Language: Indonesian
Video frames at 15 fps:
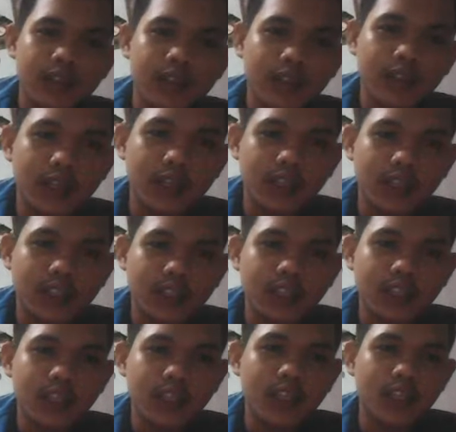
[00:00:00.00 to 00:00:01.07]
Nah, di
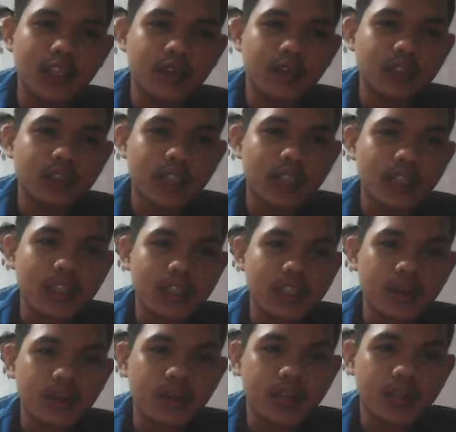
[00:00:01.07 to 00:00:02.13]
sini akun saya sudah
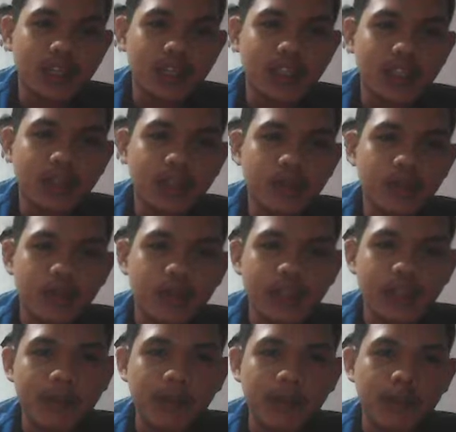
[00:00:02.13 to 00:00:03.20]

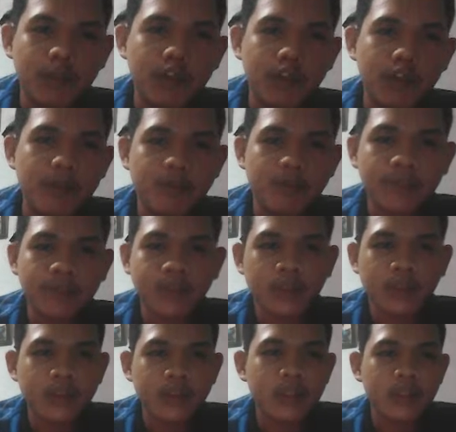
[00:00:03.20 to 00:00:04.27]
gmail.com
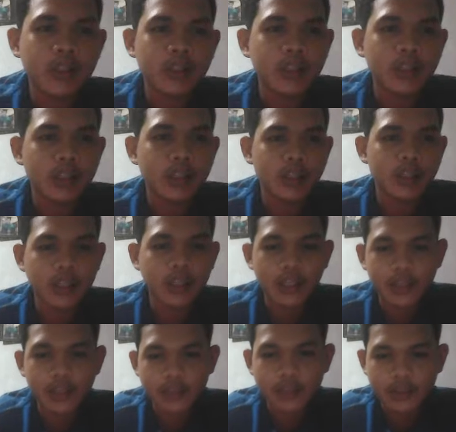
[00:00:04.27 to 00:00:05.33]

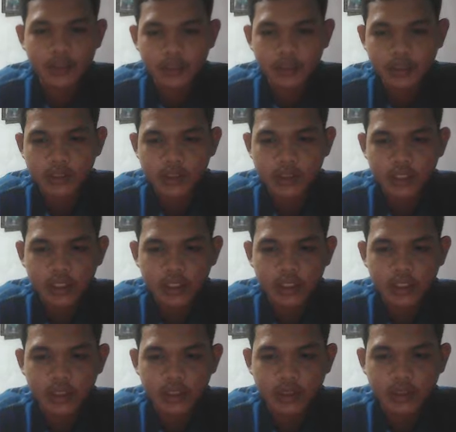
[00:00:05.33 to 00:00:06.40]
Nah, di sini